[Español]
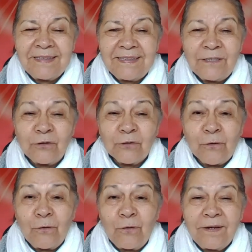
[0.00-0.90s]
de los
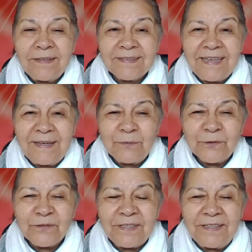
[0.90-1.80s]
roles que
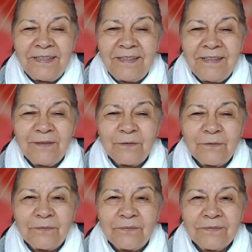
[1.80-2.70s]
hemos tenido,